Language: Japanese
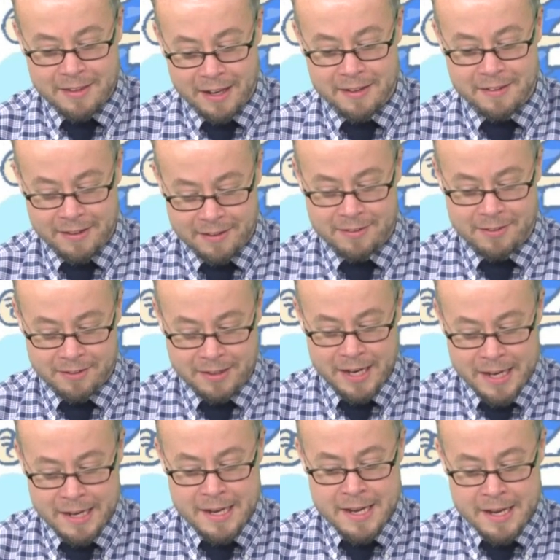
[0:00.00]
たんですよね。
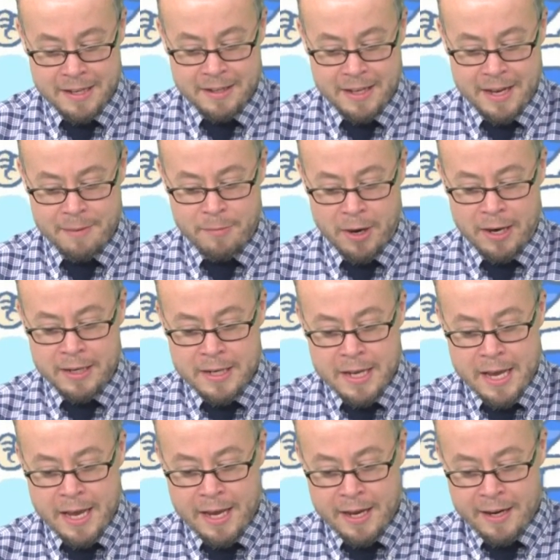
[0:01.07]
はいはいはい、で、まあ
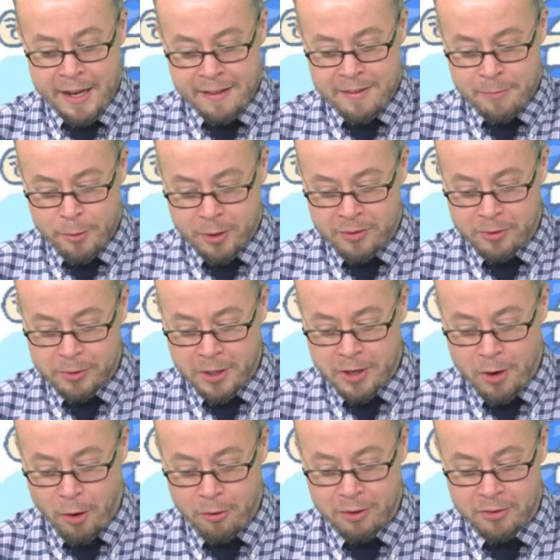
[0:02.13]
えー、ラッドブルックとか
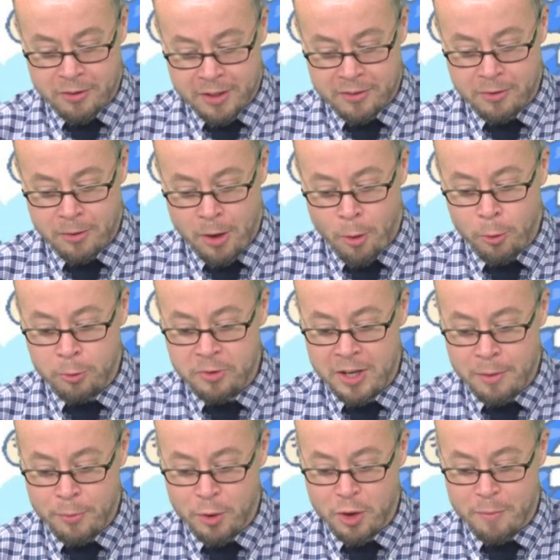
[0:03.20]
コールとかそう大手
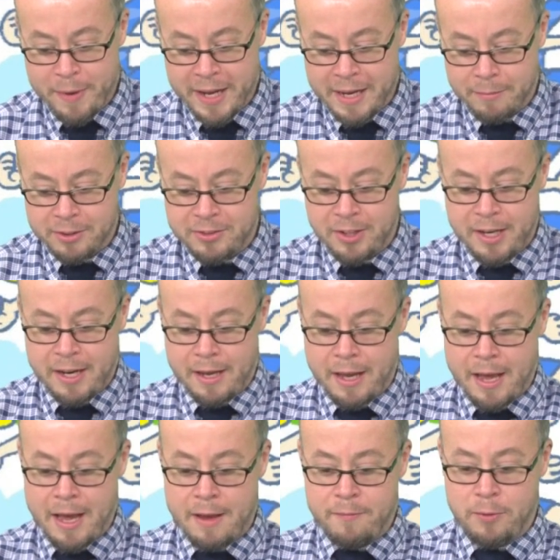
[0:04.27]
のブックメーカーもすでに、
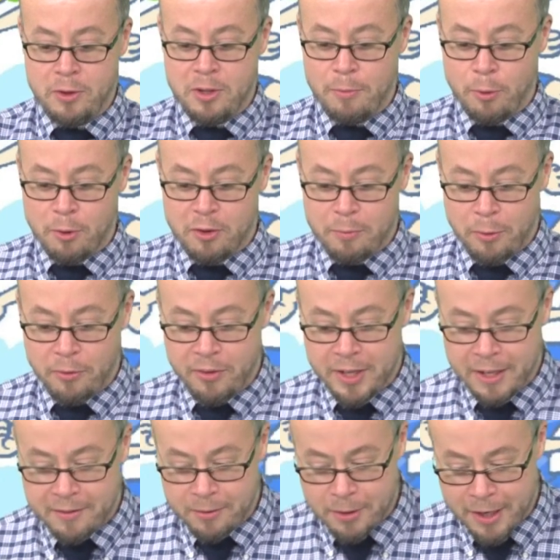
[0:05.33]
えー、フットボールのスポンサー
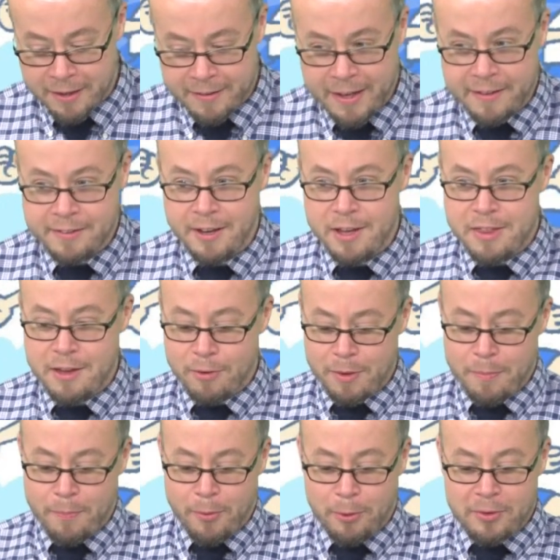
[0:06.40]
活動から撤退している
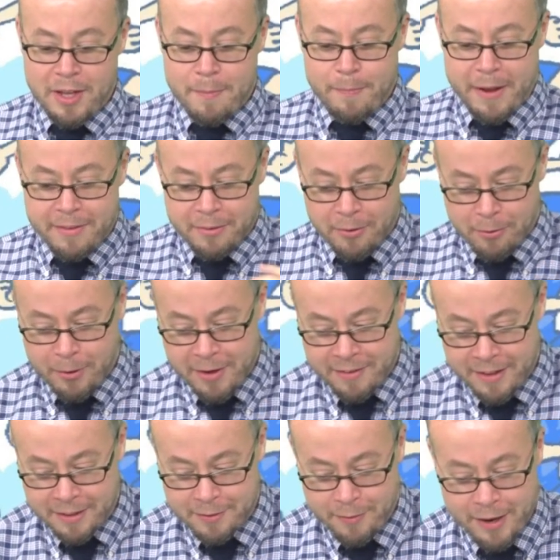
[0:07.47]
一方で、ベッド
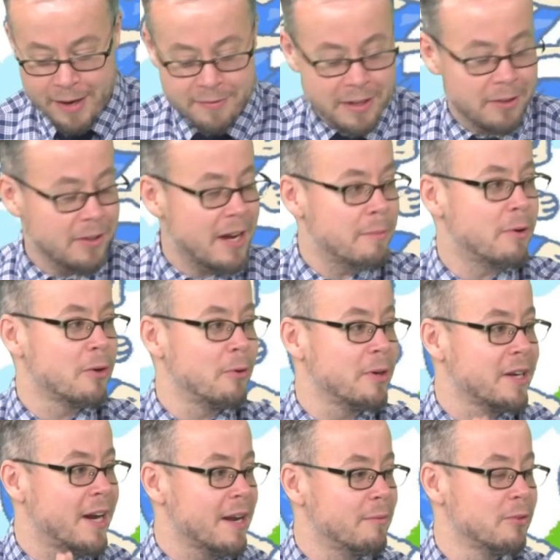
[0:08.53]
365などがもうこ
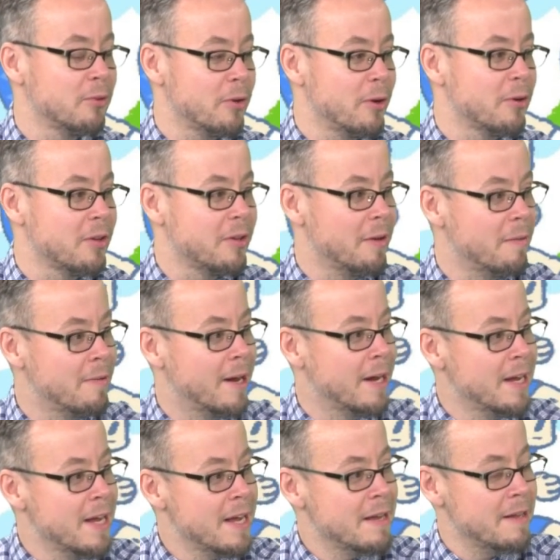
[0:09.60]
れからもそれを、まあ、
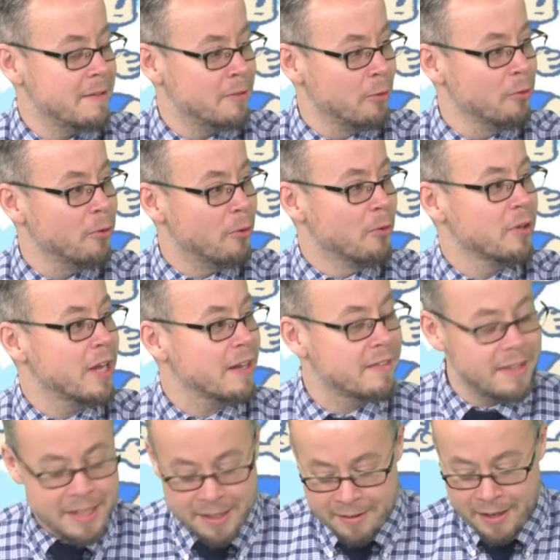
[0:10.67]
どんどんやっ
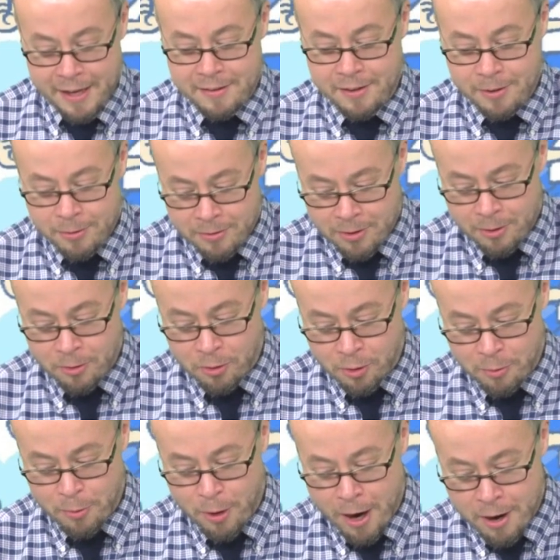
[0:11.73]
ていきたいと言ってると
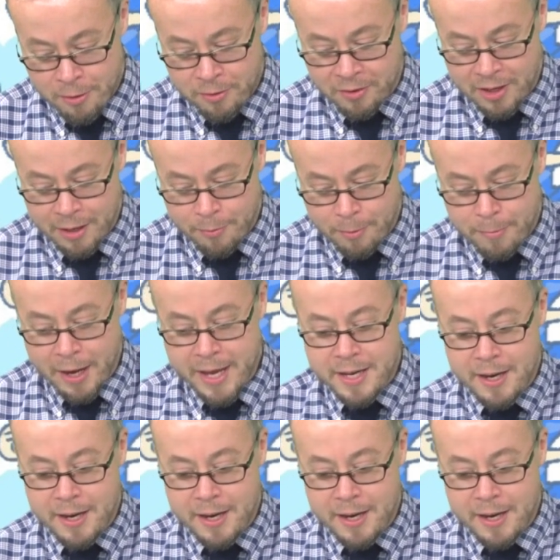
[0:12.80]
ころもあるんですけども、はいまあ、い